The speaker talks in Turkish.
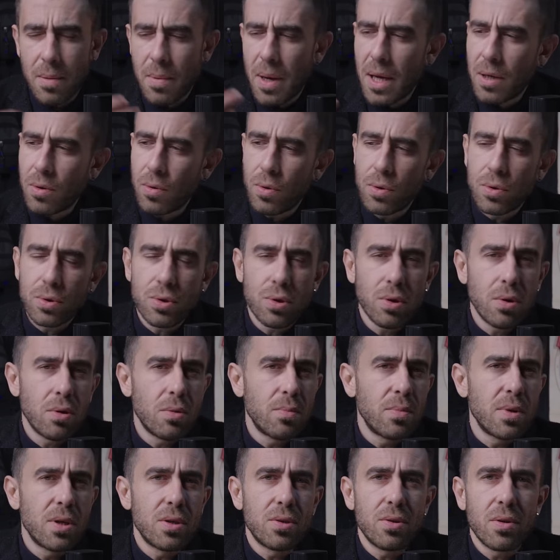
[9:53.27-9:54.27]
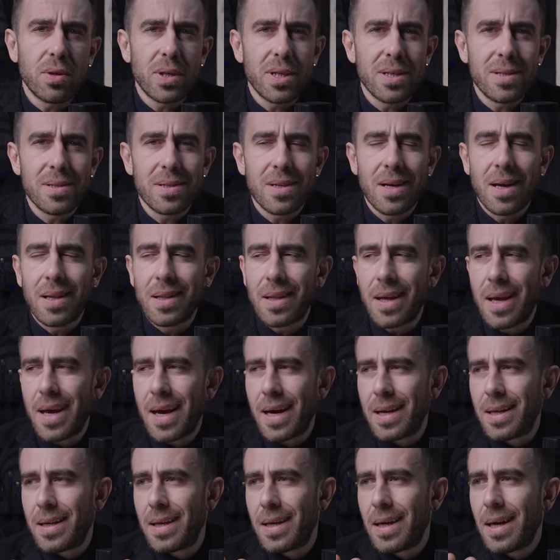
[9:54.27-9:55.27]
Ben konuşuyorum birçok insanla
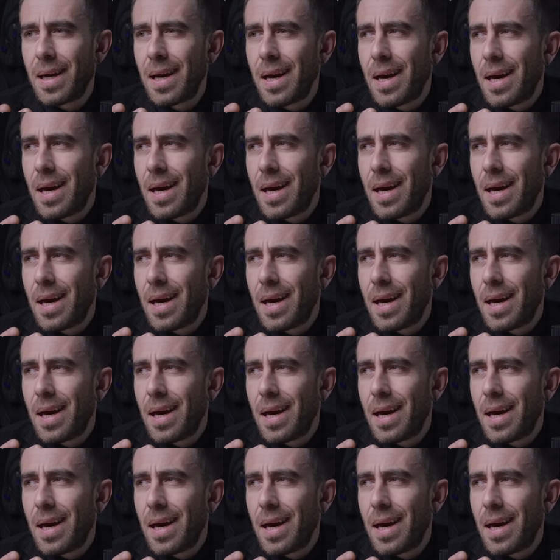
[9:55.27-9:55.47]
yani